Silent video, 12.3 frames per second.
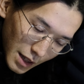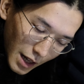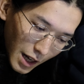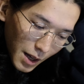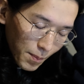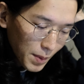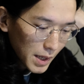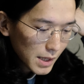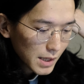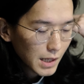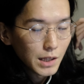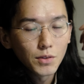
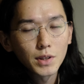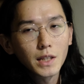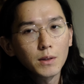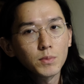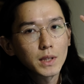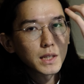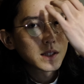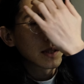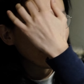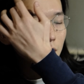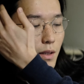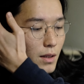RPC のデニムで
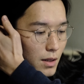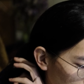す。